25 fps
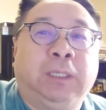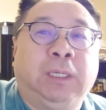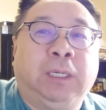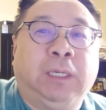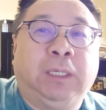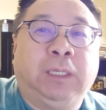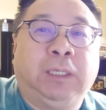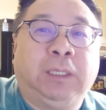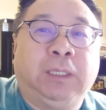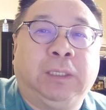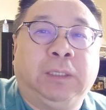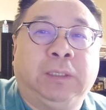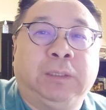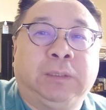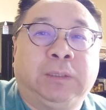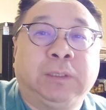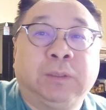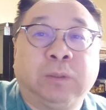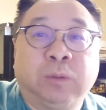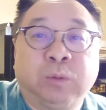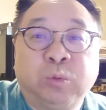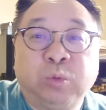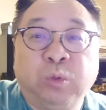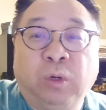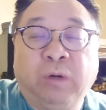啊，这
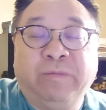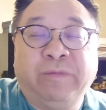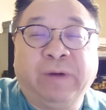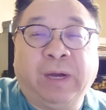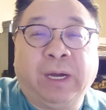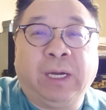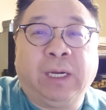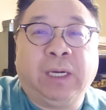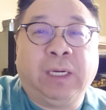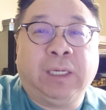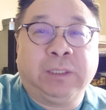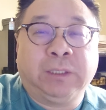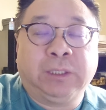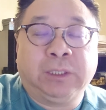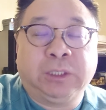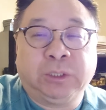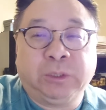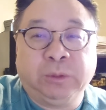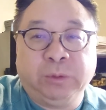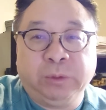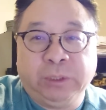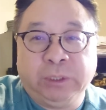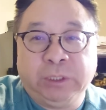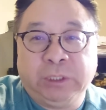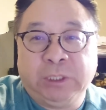种做法啊是
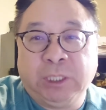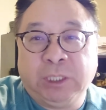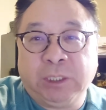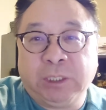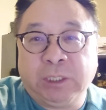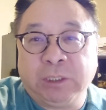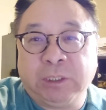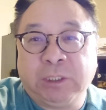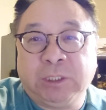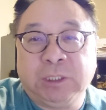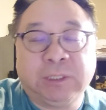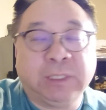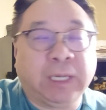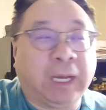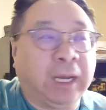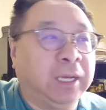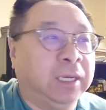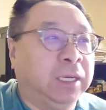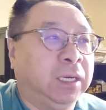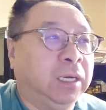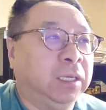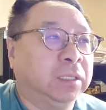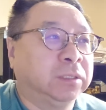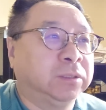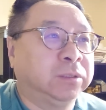属于签证欺诈
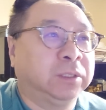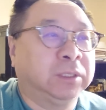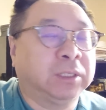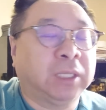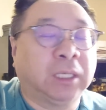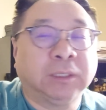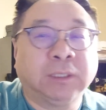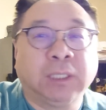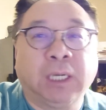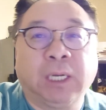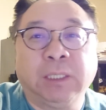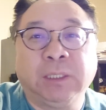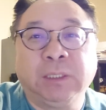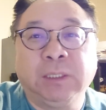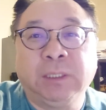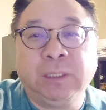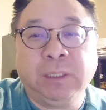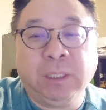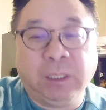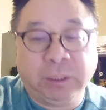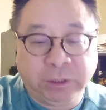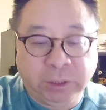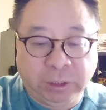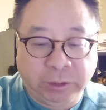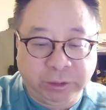啊，所以大家一定
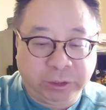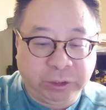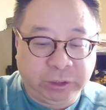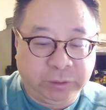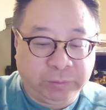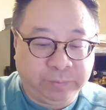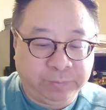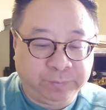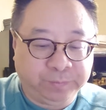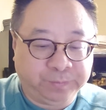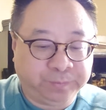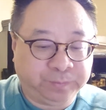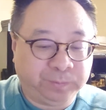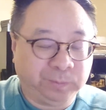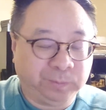要小心。